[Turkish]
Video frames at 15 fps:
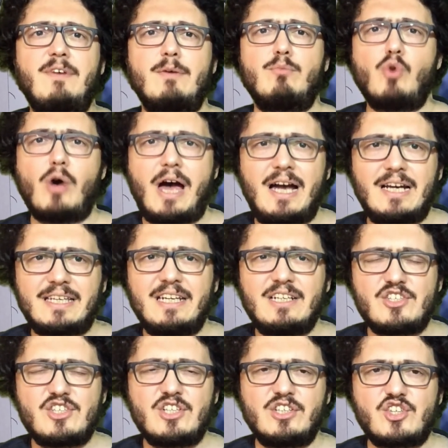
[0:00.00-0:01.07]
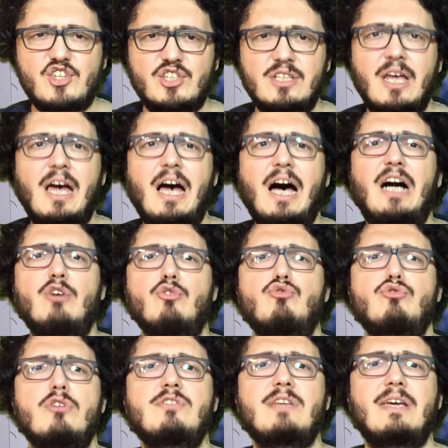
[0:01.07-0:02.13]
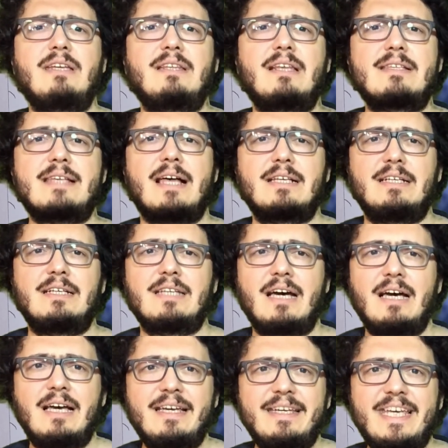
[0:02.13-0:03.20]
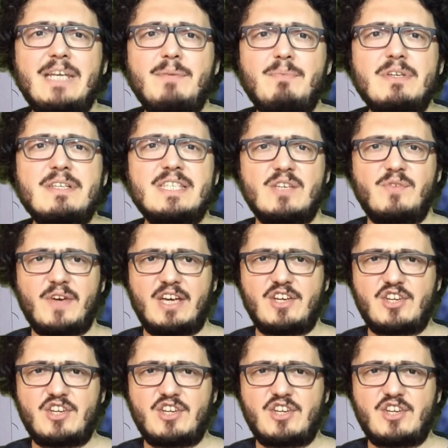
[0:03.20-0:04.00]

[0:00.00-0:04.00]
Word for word: ve bu erken açılışın Ağustos ayında salgına yeni bir zirve